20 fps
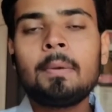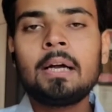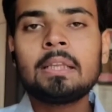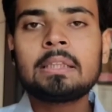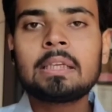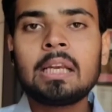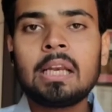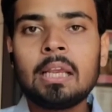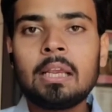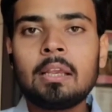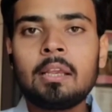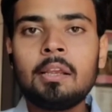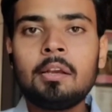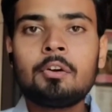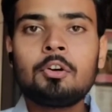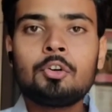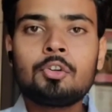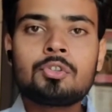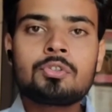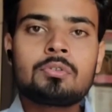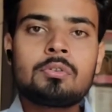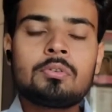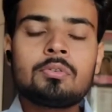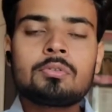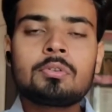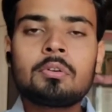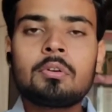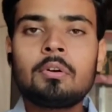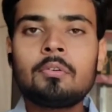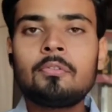बात करेंगे
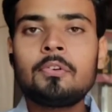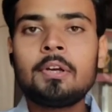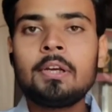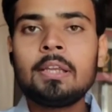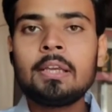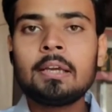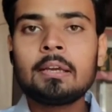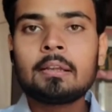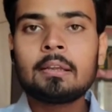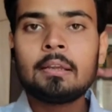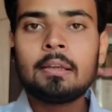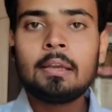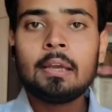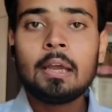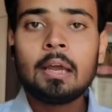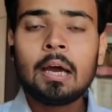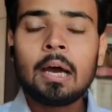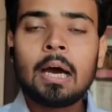कॉन्स्टिट्यूशन ऑफ इंडिया के